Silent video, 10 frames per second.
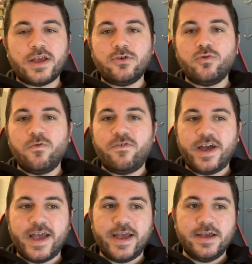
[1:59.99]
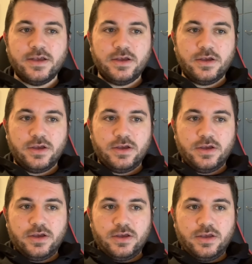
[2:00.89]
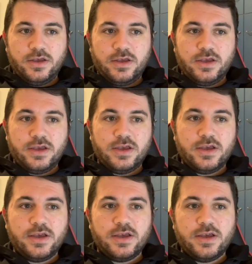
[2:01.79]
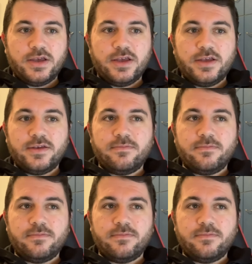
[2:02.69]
Juve, eh,